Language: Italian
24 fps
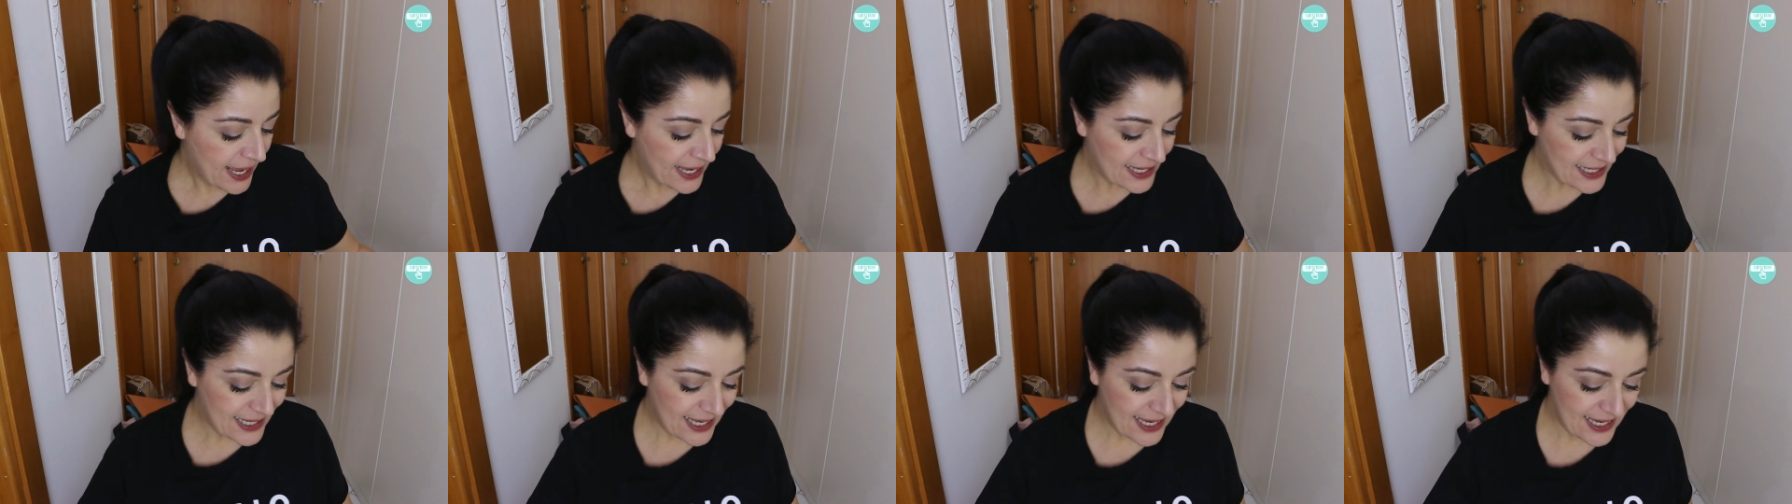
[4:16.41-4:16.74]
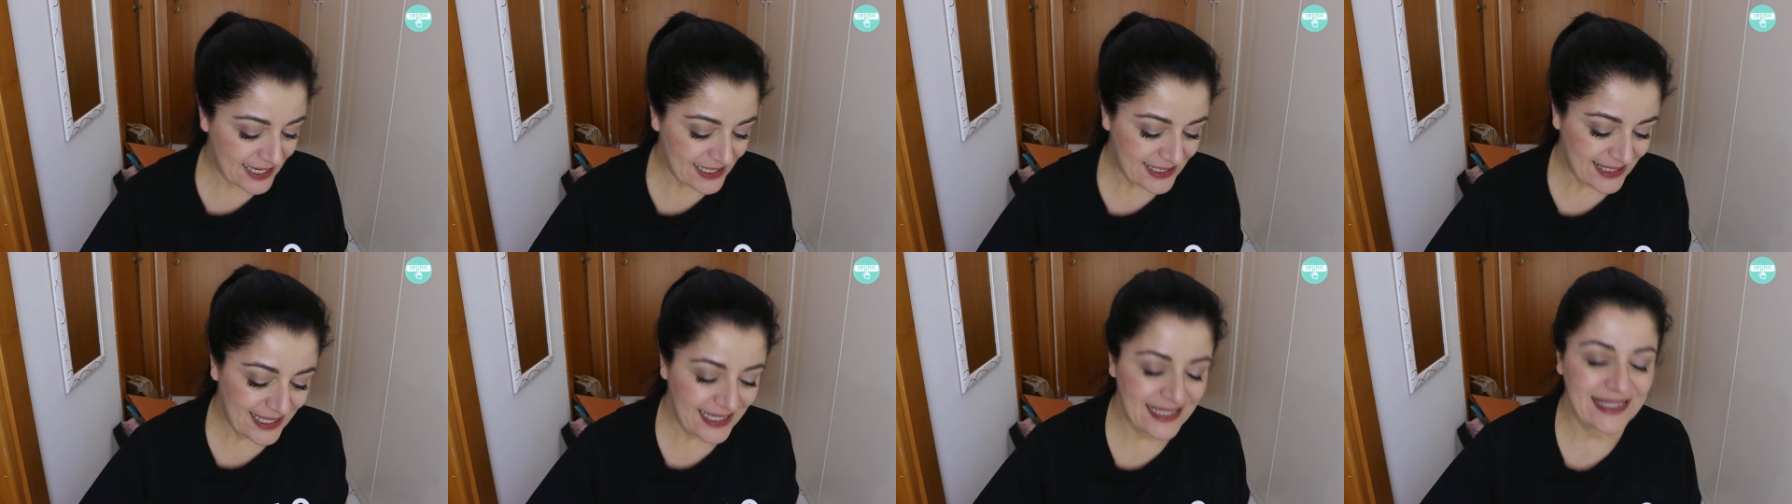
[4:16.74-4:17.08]

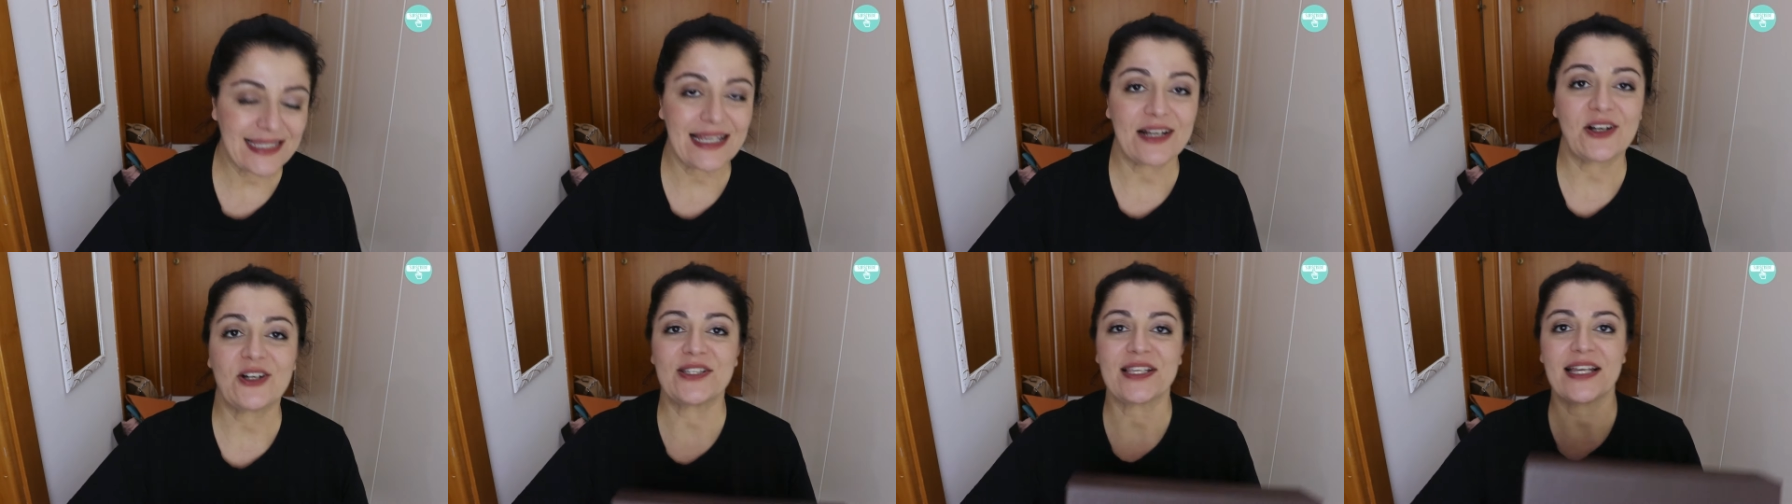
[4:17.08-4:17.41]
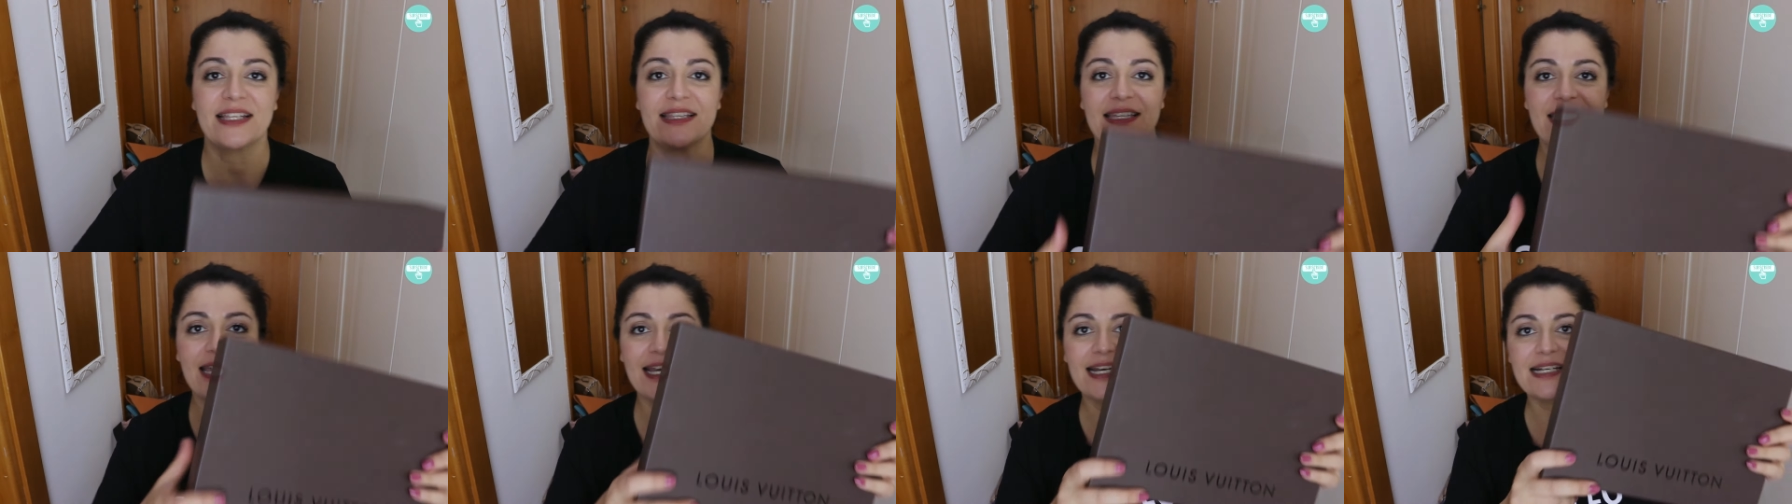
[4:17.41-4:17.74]
Eh, stessa
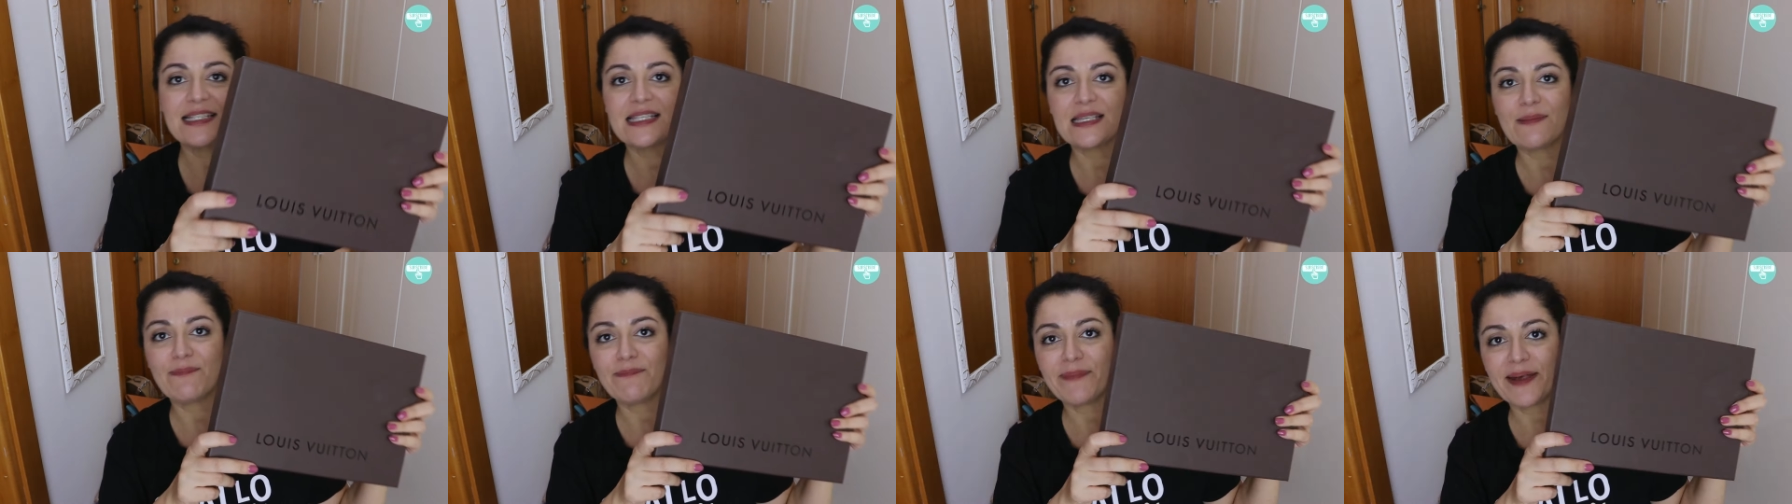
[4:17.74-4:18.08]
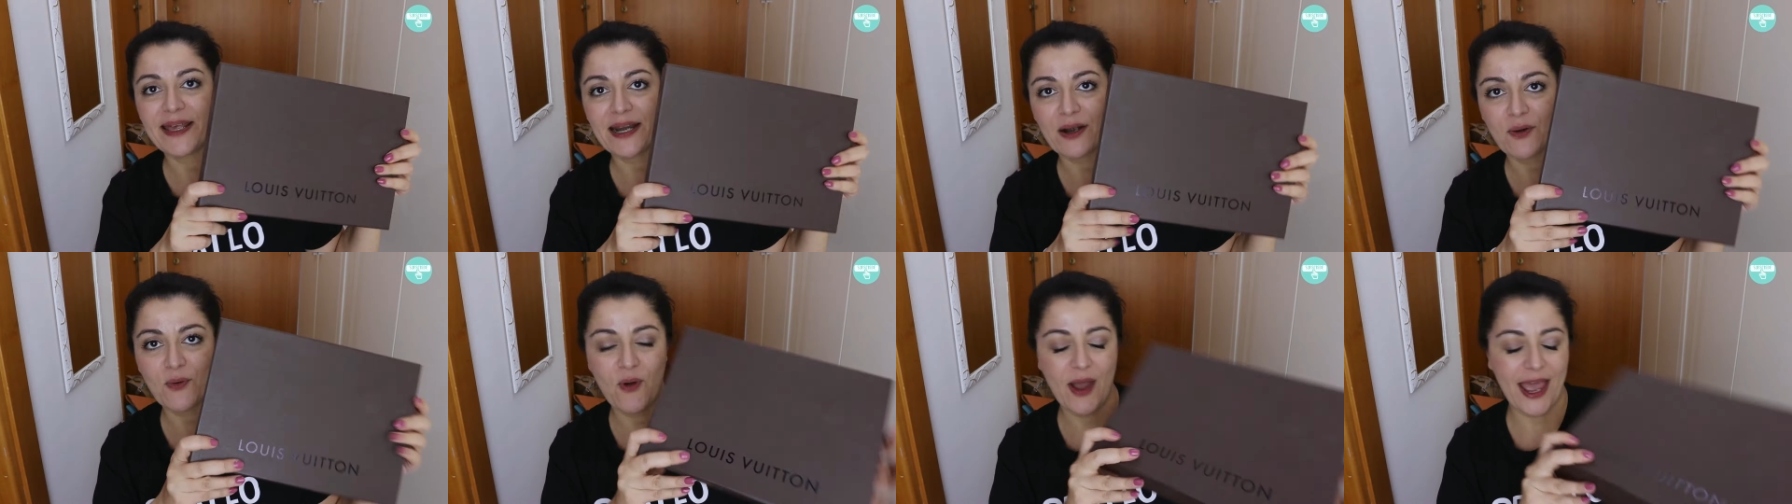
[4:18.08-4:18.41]
cosa dicasi
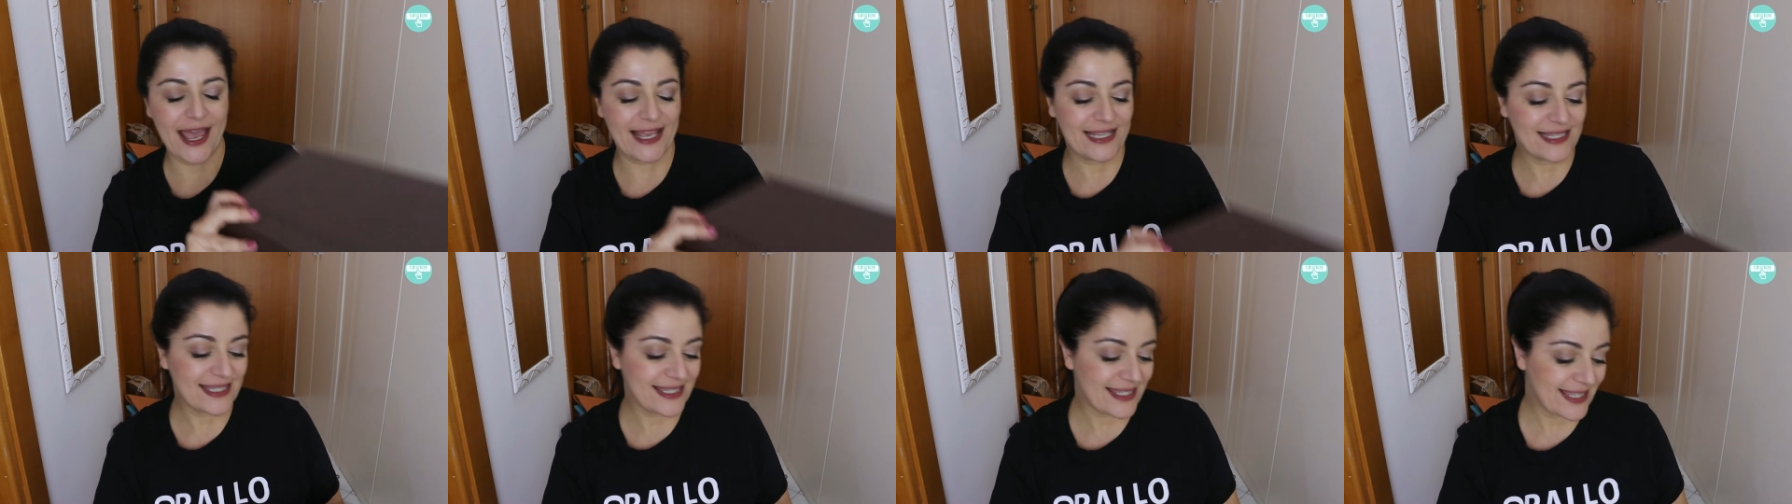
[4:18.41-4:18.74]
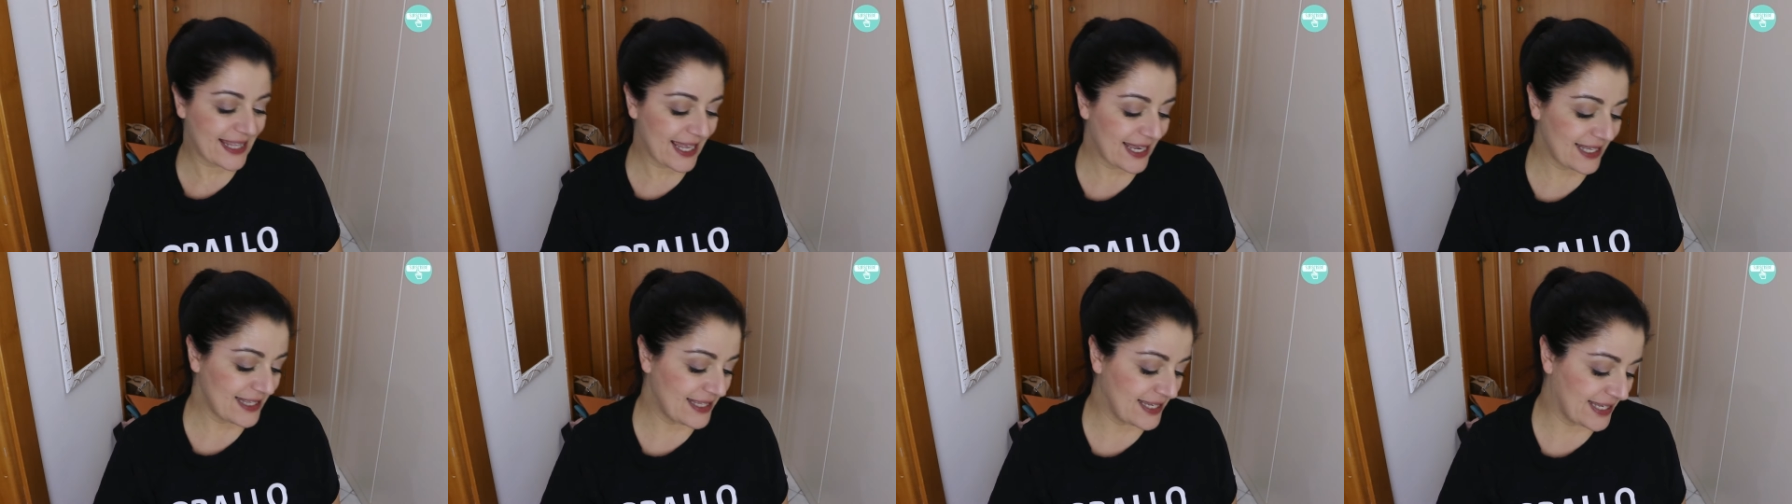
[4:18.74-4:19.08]
per
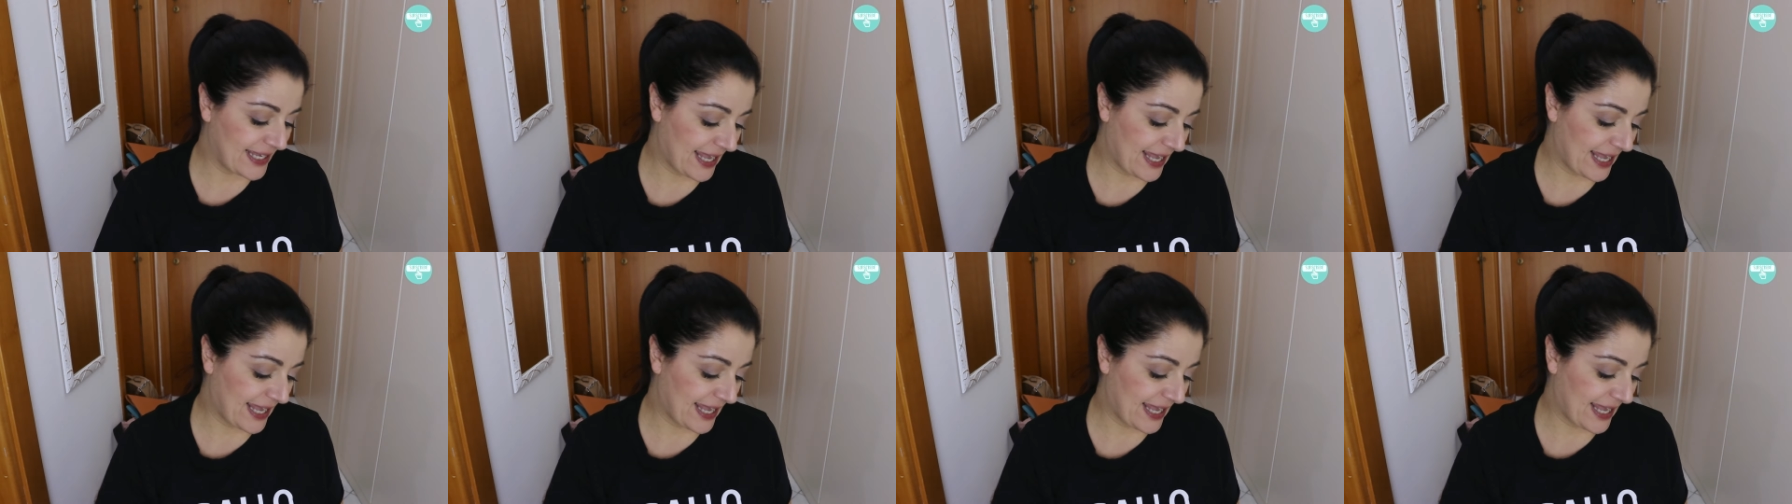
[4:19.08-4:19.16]
questa,